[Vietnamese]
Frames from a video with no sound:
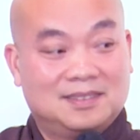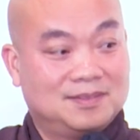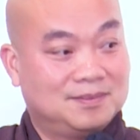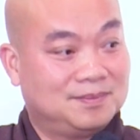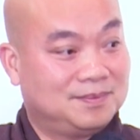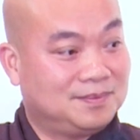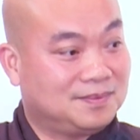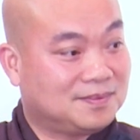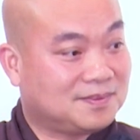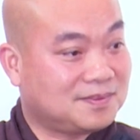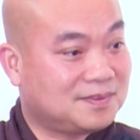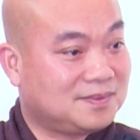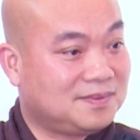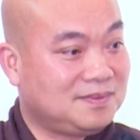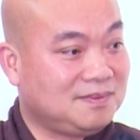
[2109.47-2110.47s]
Ừ.
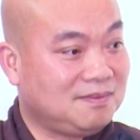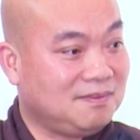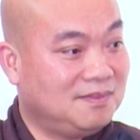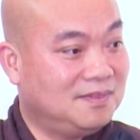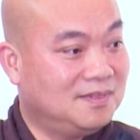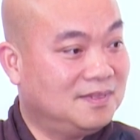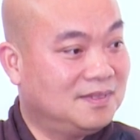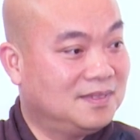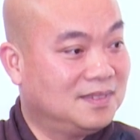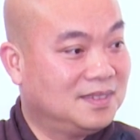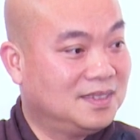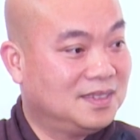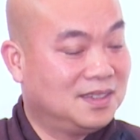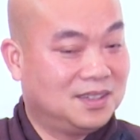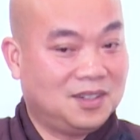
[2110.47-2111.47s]

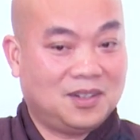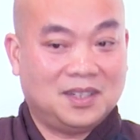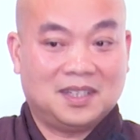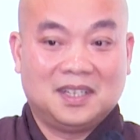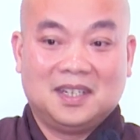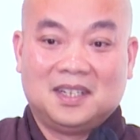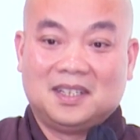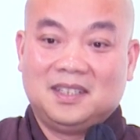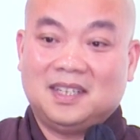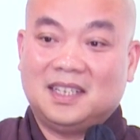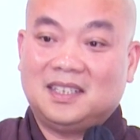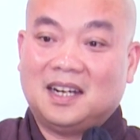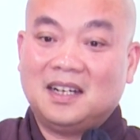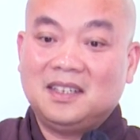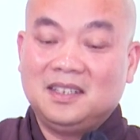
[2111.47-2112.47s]
Rồi nhà
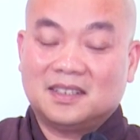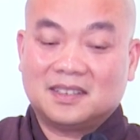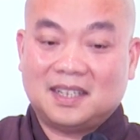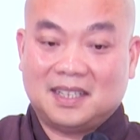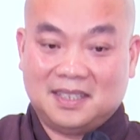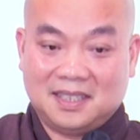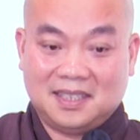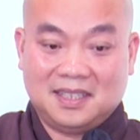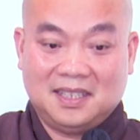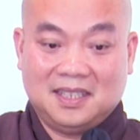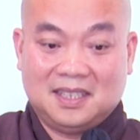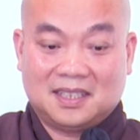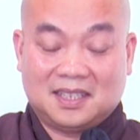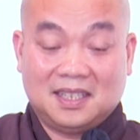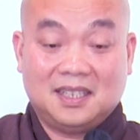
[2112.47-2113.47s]
dẫn nhiệt vậy á
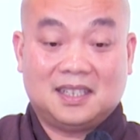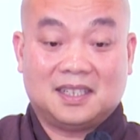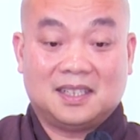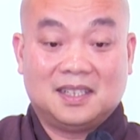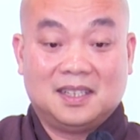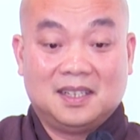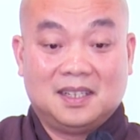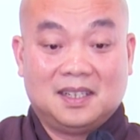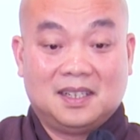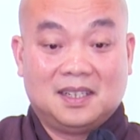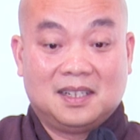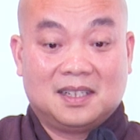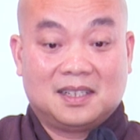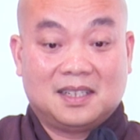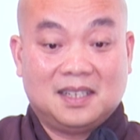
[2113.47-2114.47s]
thì
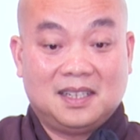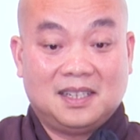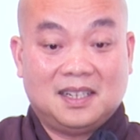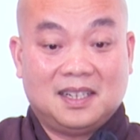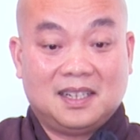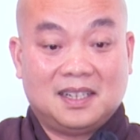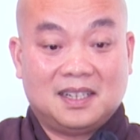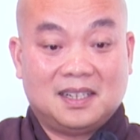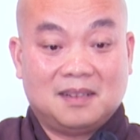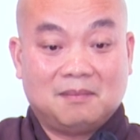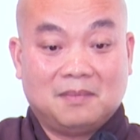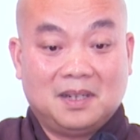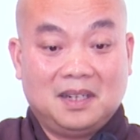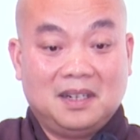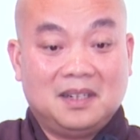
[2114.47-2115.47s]
thì á,
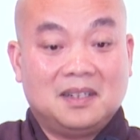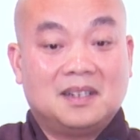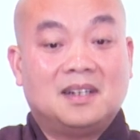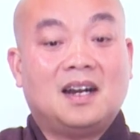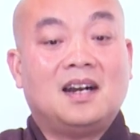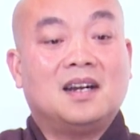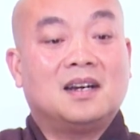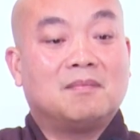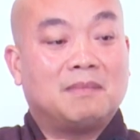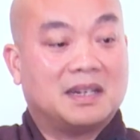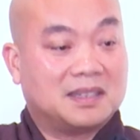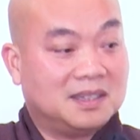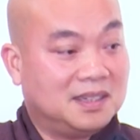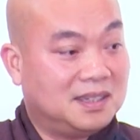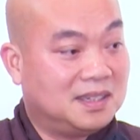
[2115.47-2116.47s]
mình lên gần mặt
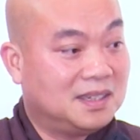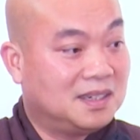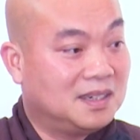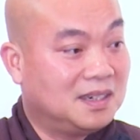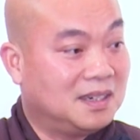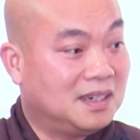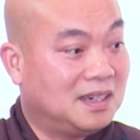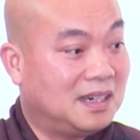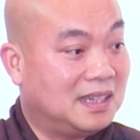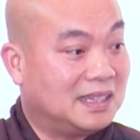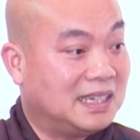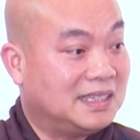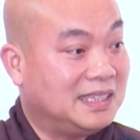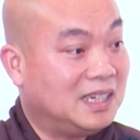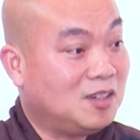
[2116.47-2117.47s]
trời là
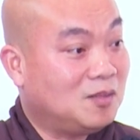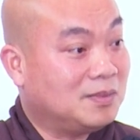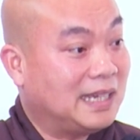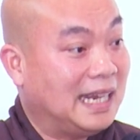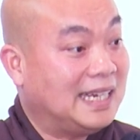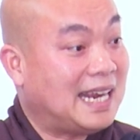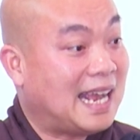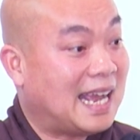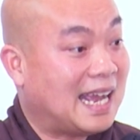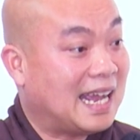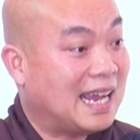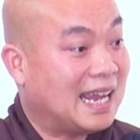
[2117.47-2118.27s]
thân xác chảy ra,